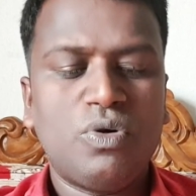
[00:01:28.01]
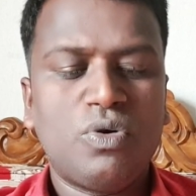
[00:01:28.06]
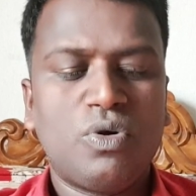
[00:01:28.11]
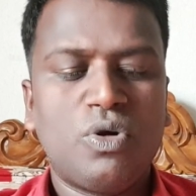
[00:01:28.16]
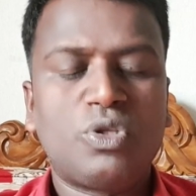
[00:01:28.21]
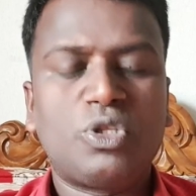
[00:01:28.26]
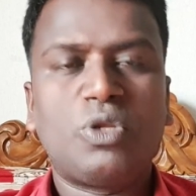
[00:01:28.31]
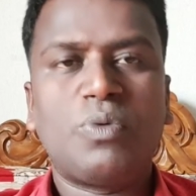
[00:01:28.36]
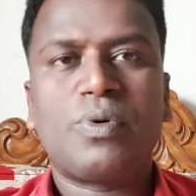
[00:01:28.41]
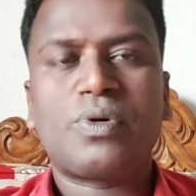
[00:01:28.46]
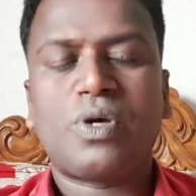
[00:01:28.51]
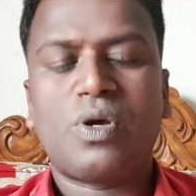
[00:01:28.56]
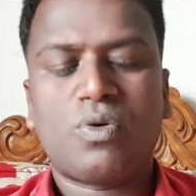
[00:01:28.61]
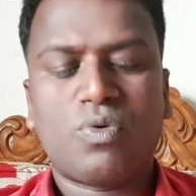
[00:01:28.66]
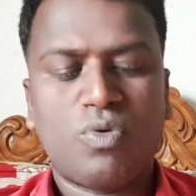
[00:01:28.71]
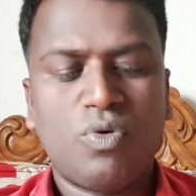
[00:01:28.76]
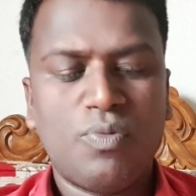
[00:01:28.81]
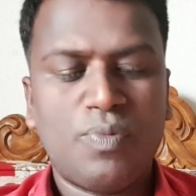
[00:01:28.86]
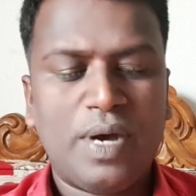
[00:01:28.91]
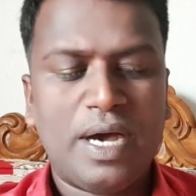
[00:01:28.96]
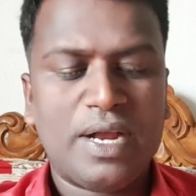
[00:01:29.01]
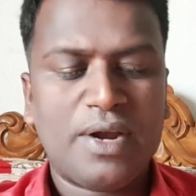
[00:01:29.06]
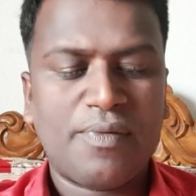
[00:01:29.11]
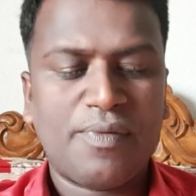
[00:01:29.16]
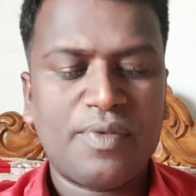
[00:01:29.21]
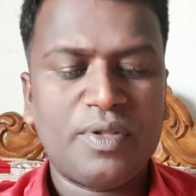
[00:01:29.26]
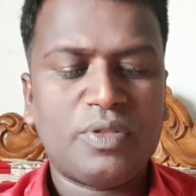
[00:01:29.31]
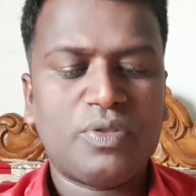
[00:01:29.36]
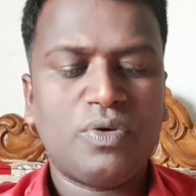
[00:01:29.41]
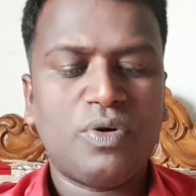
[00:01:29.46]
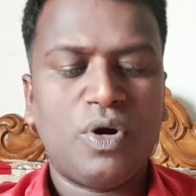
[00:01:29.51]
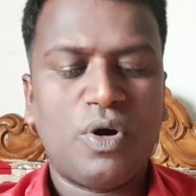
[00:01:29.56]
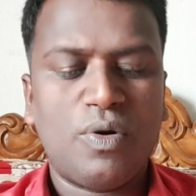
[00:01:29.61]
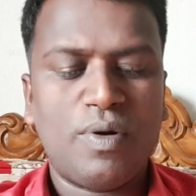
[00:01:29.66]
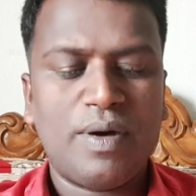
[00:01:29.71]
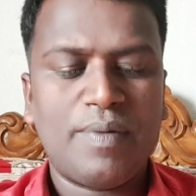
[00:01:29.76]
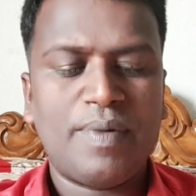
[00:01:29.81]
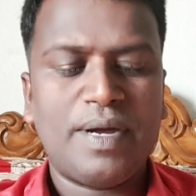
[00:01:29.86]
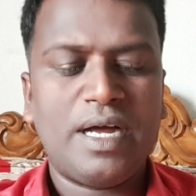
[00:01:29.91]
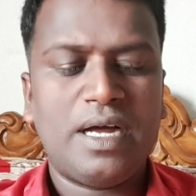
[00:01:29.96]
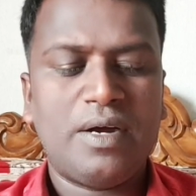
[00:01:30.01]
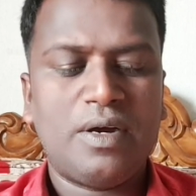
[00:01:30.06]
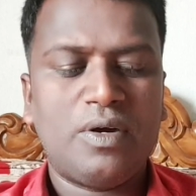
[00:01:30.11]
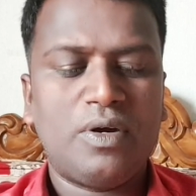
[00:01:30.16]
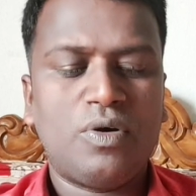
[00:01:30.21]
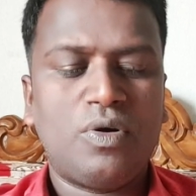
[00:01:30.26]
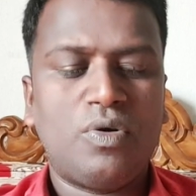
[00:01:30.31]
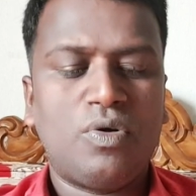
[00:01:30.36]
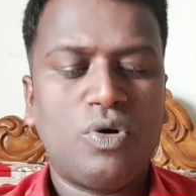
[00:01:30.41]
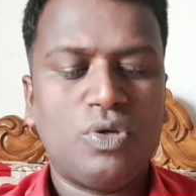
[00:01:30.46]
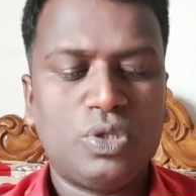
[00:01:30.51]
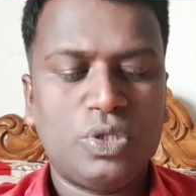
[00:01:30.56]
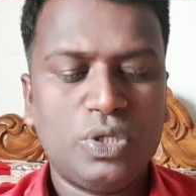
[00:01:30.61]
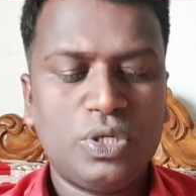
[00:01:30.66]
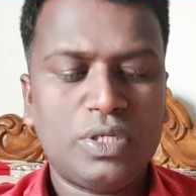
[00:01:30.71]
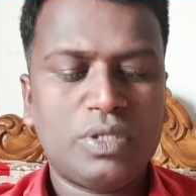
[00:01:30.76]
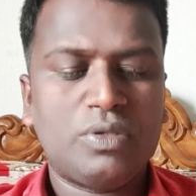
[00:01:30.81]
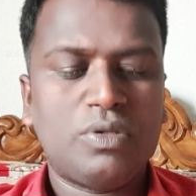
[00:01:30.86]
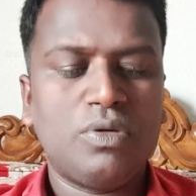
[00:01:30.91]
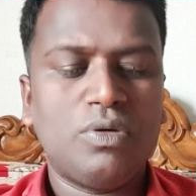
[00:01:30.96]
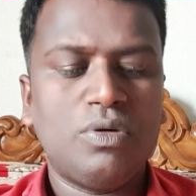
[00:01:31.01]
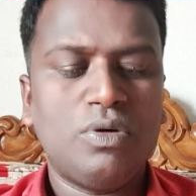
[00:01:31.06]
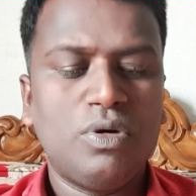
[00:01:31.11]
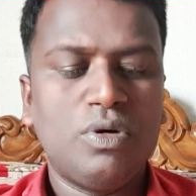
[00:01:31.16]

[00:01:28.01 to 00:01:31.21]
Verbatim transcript: কর্তৃপক্ষ খুব আনন্দিত হওয়া বা অতিরিক্ত